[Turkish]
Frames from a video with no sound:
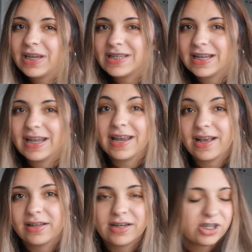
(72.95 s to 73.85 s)
Geceleyene
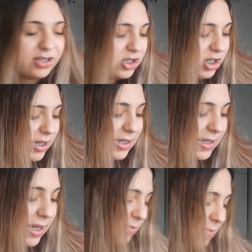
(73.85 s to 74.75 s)
kadar çalışırız.
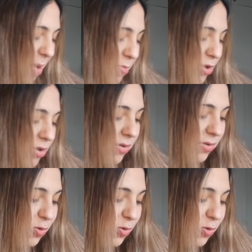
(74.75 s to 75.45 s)
Şimdi ben bunu